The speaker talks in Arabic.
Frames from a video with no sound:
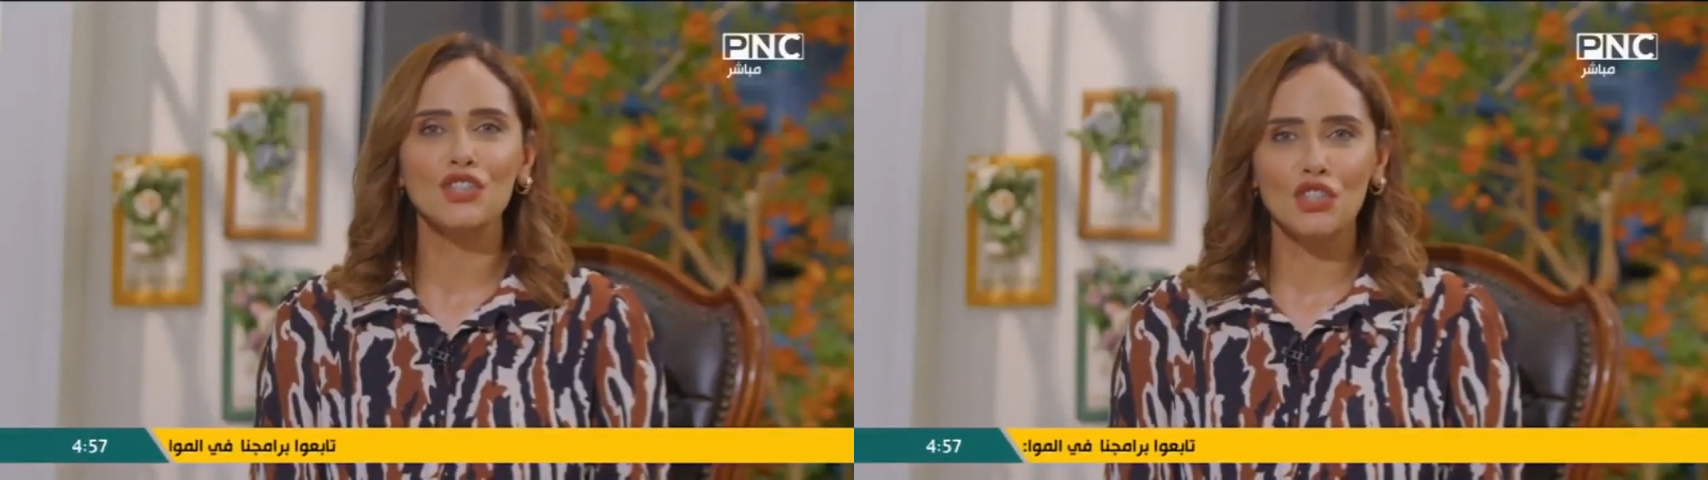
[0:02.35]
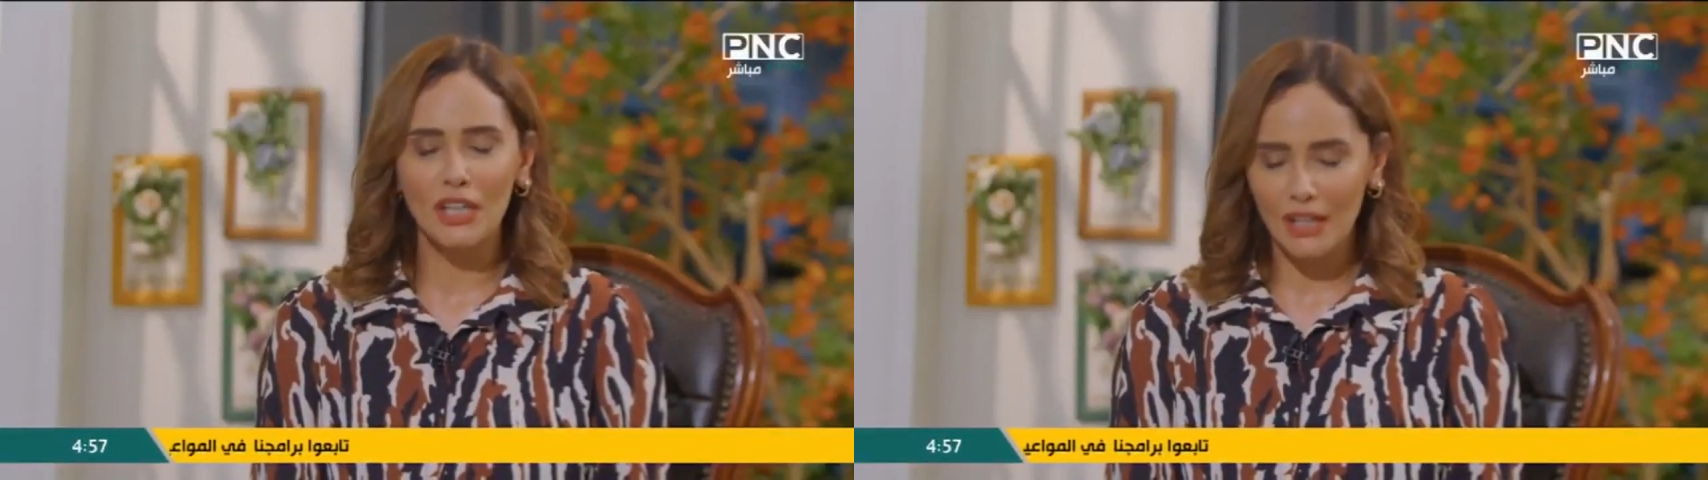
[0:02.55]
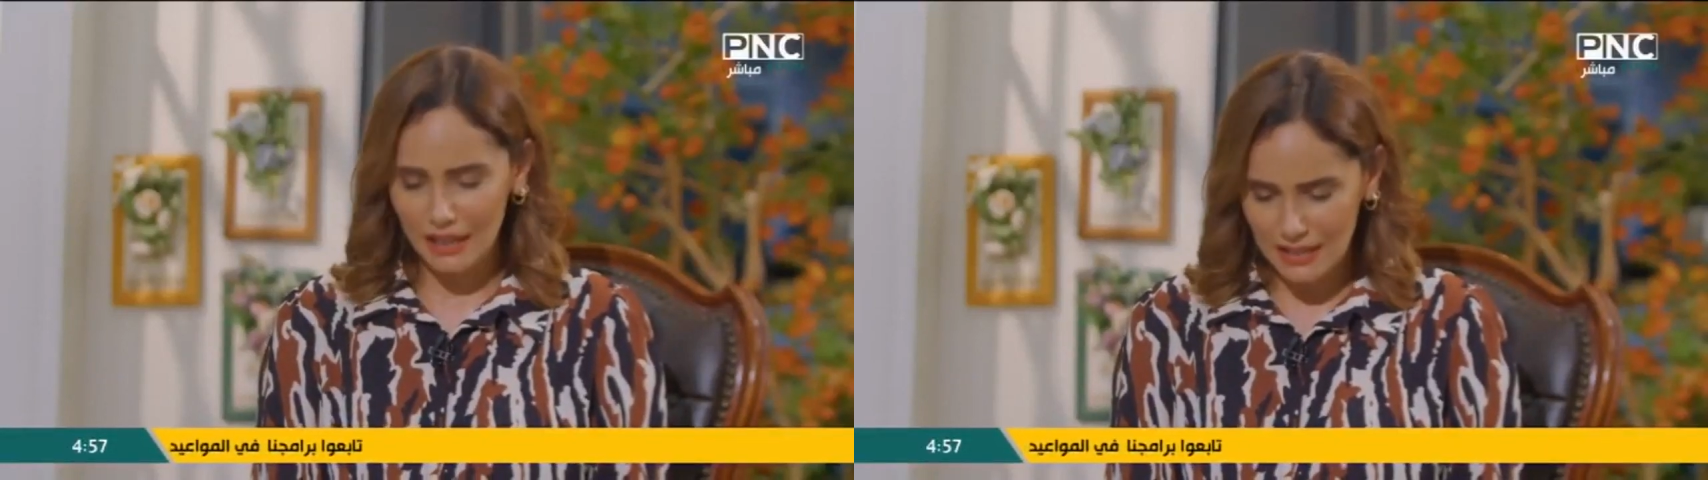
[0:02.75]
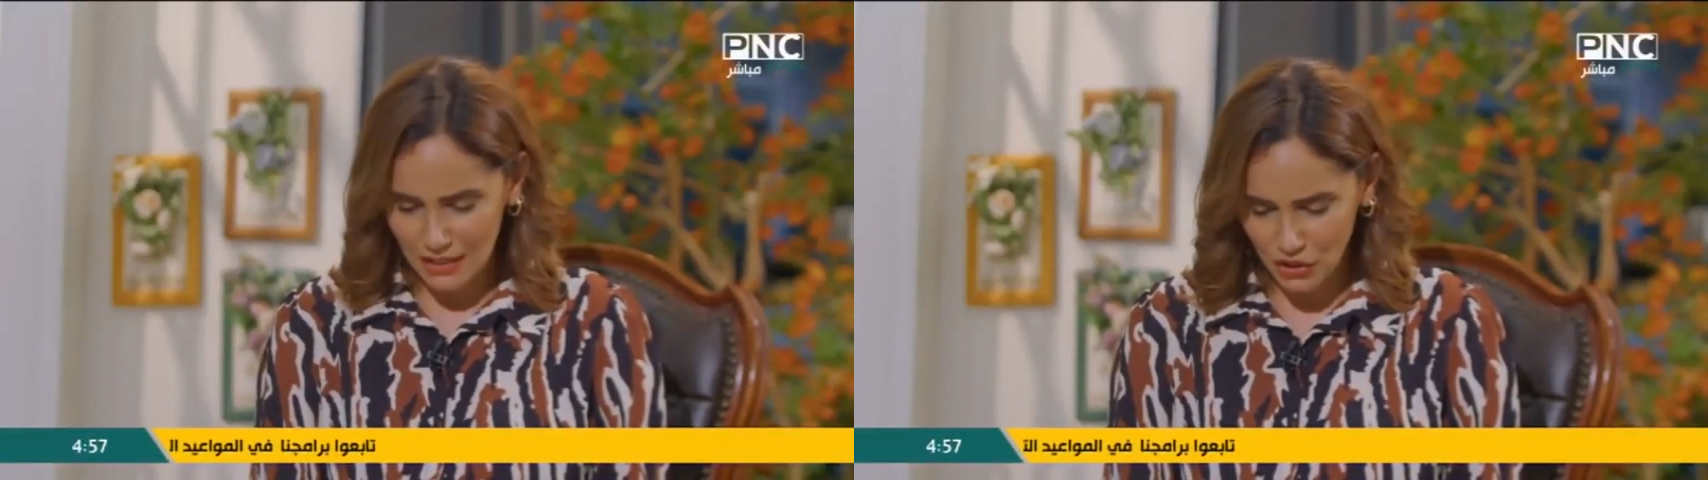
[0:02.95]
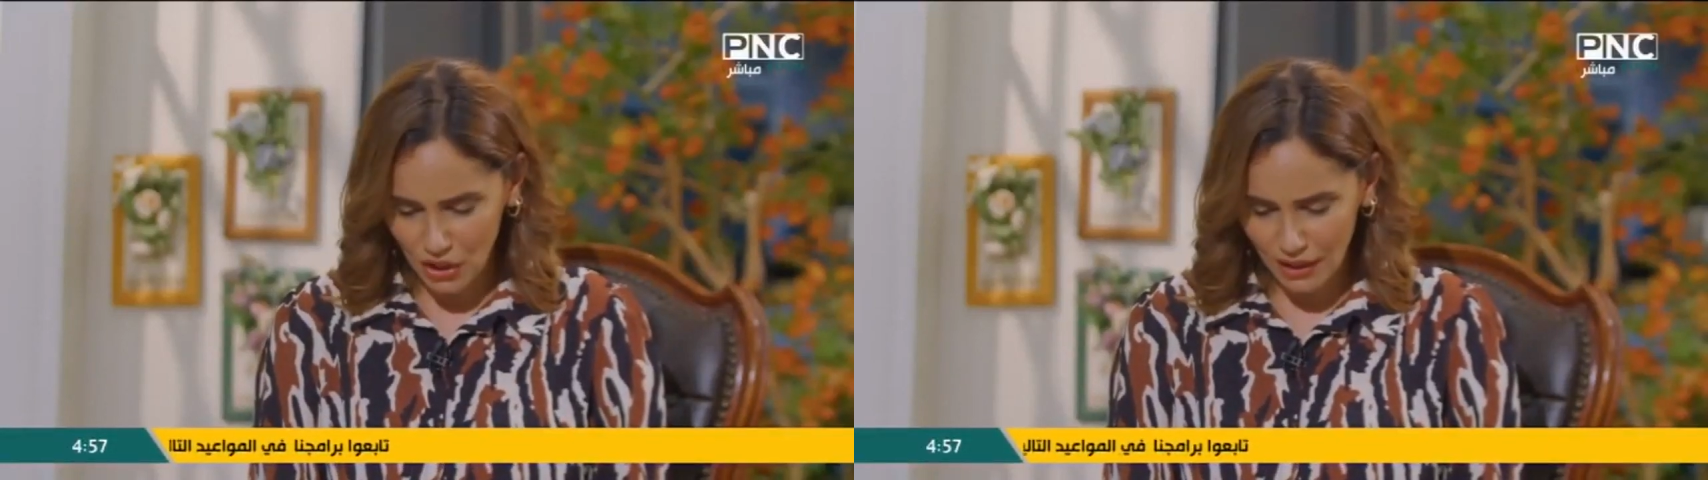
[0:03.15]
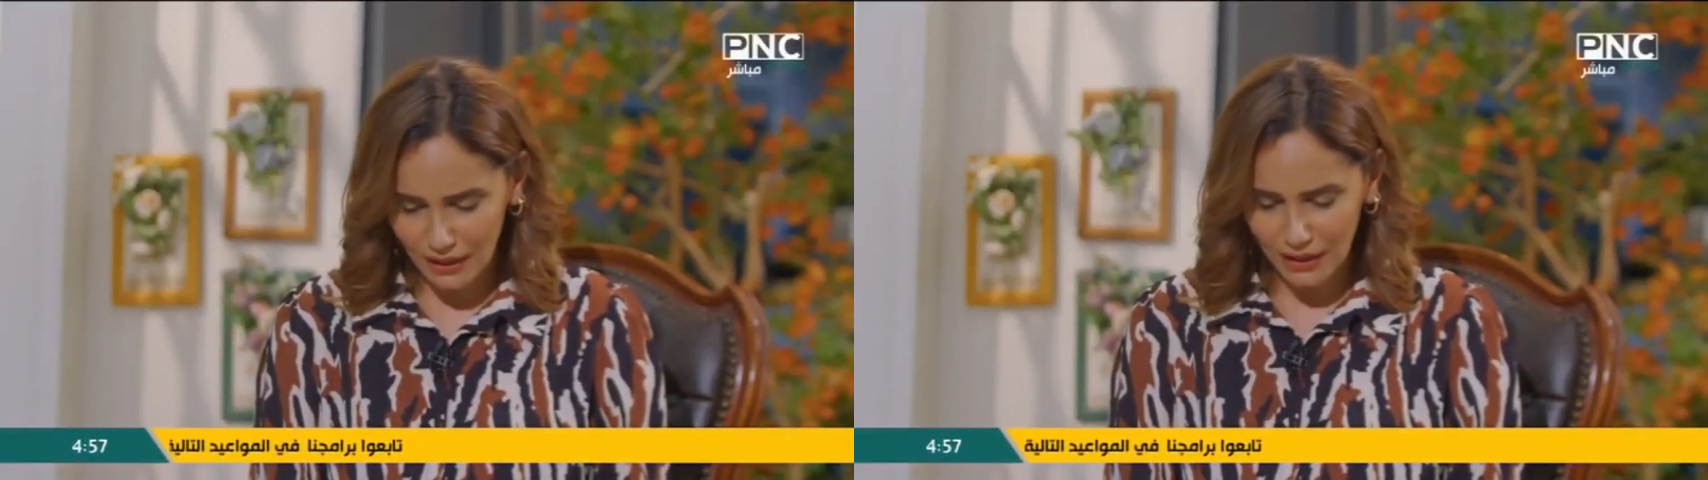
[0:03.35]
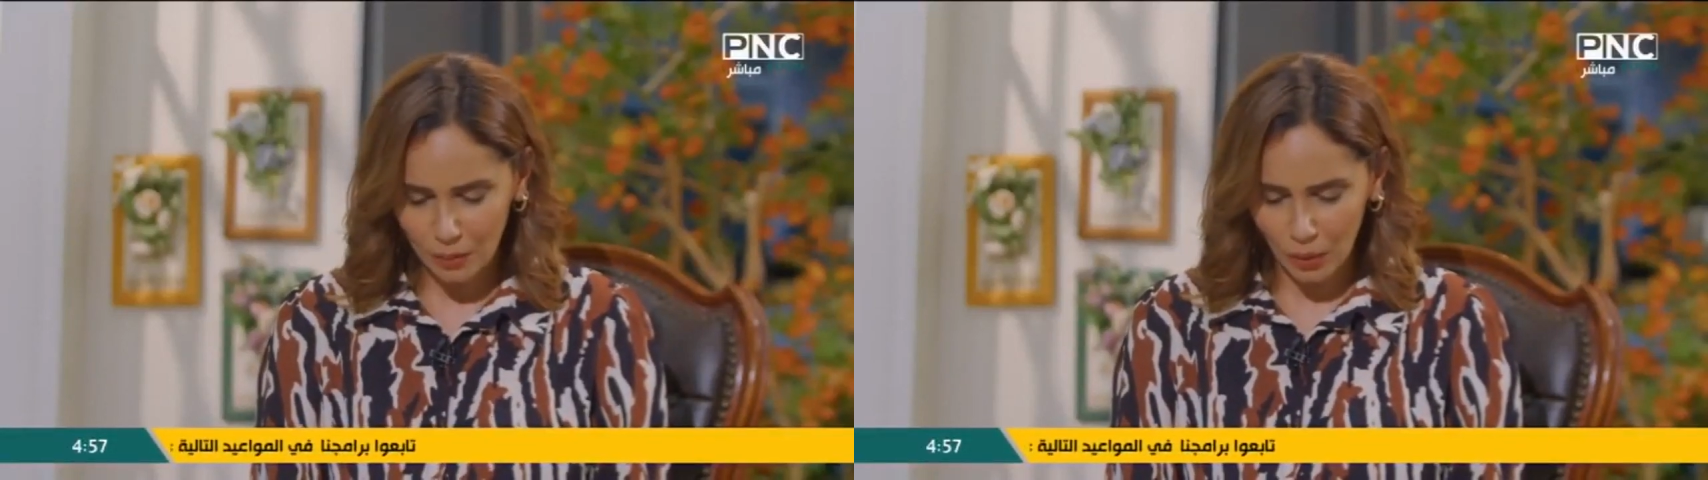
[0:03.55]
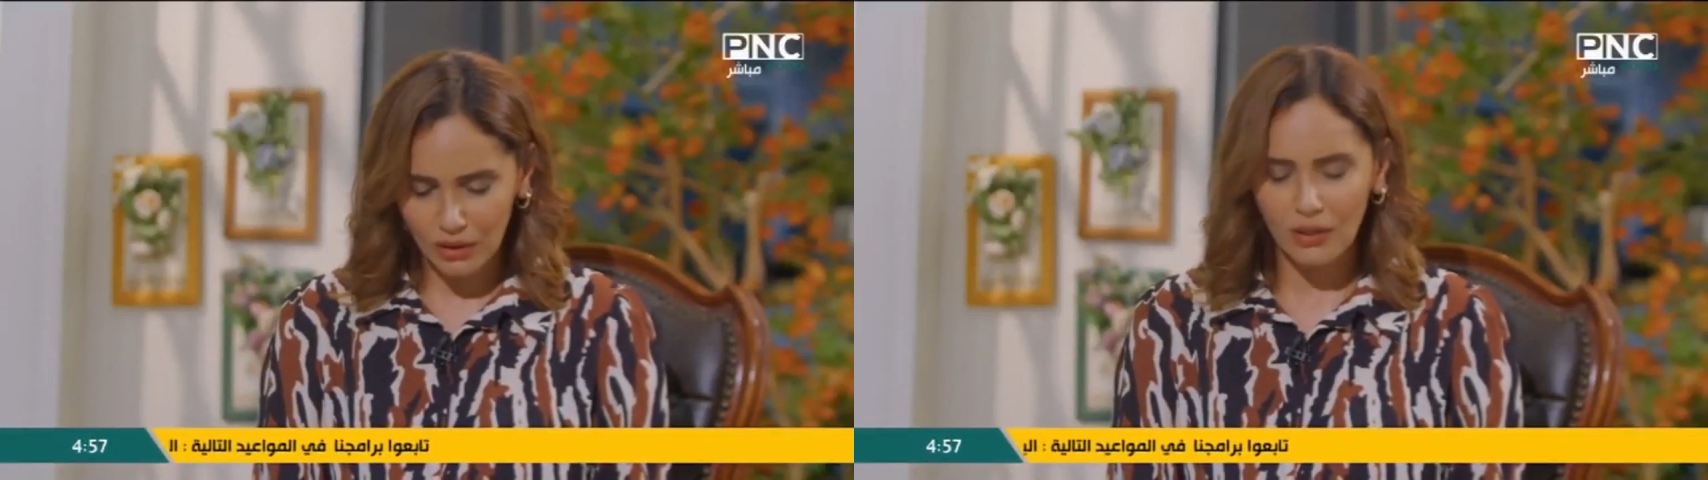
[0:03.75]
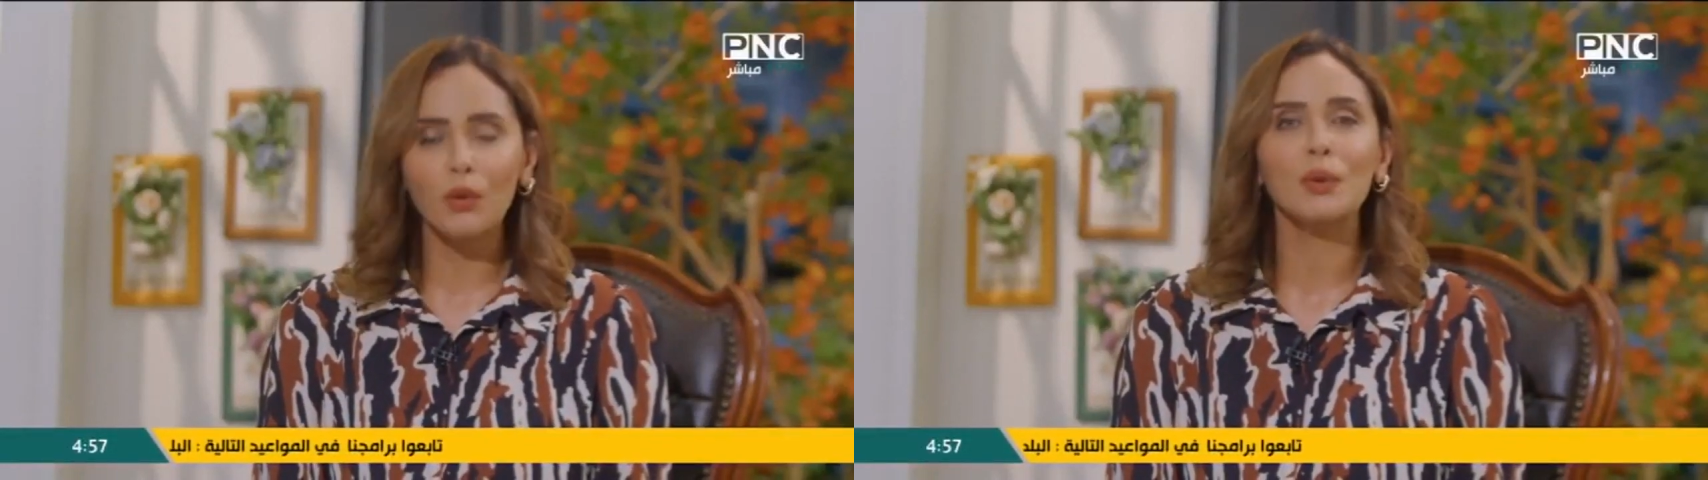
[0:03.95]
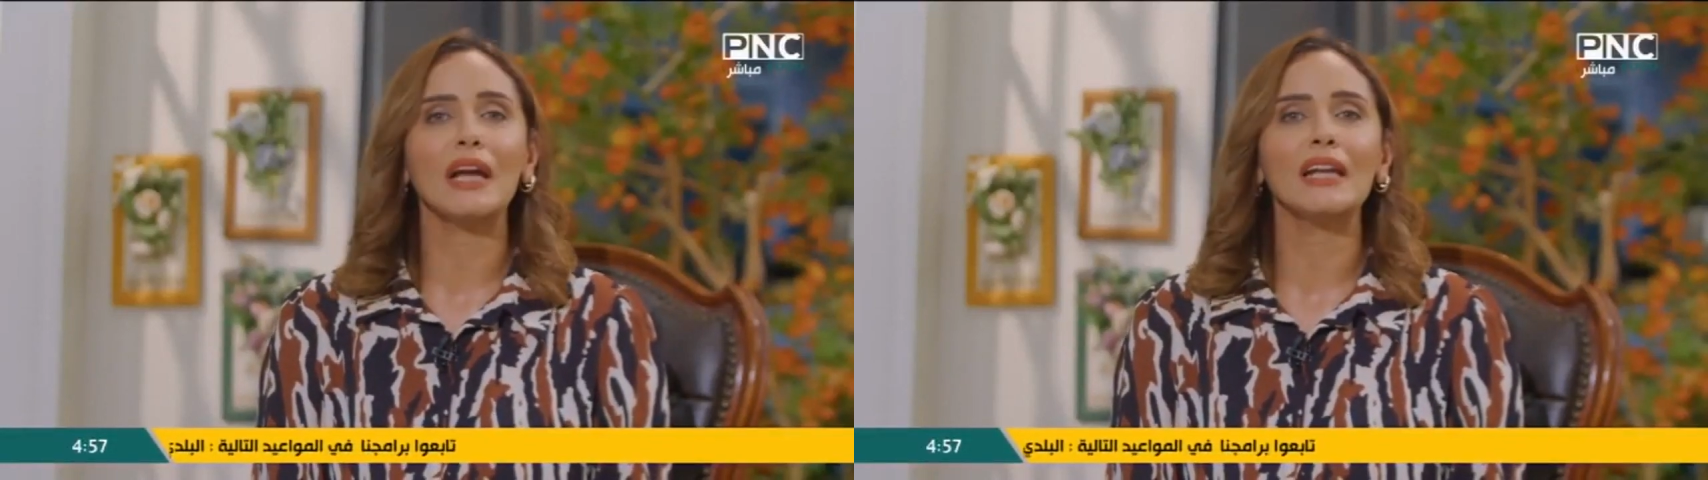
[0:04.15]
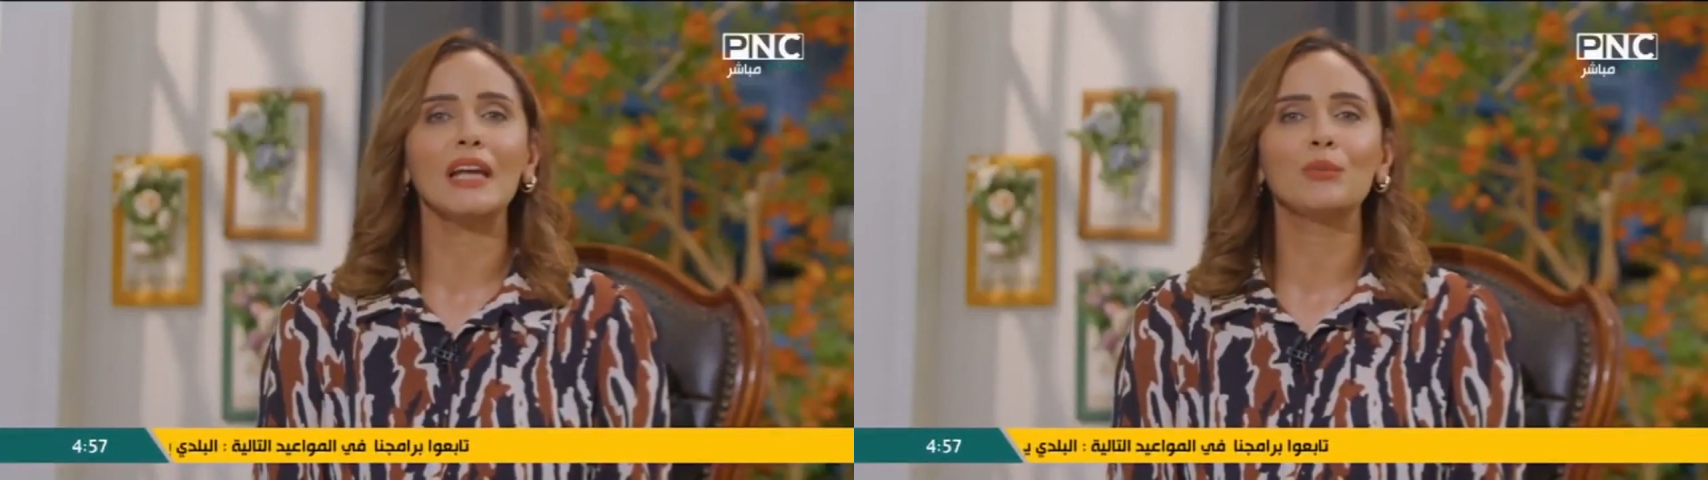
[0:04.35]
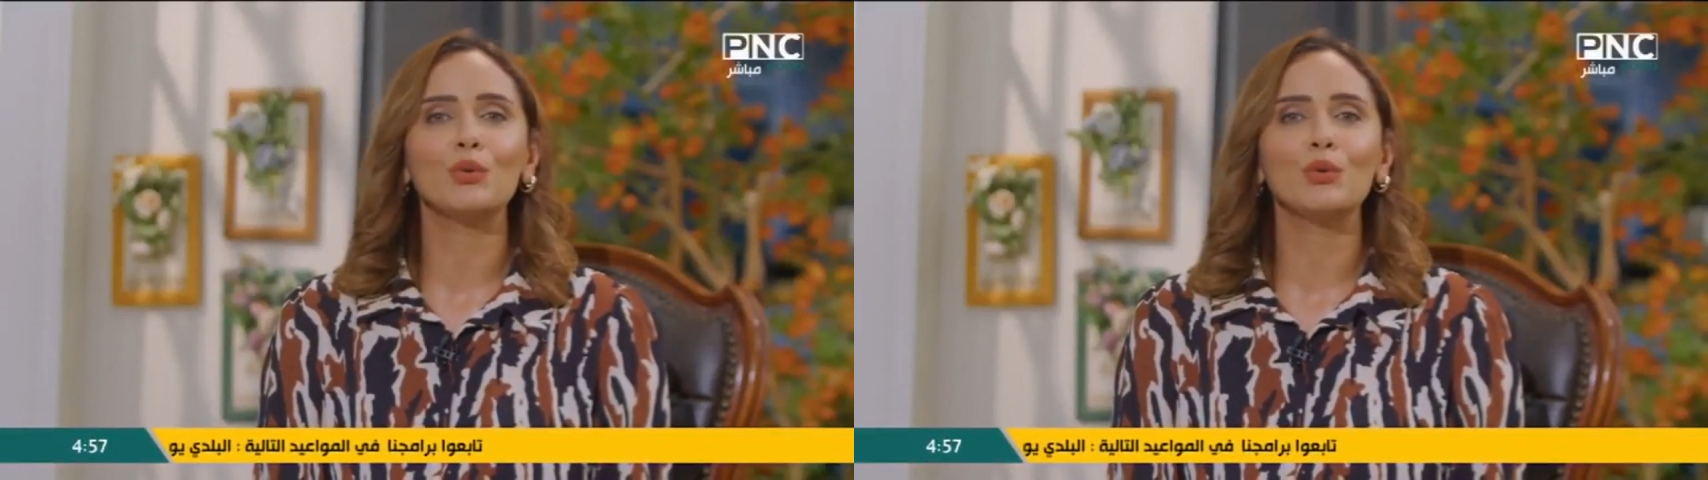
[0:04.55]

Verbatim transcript: الشيخ استشاري البطنه والعلاج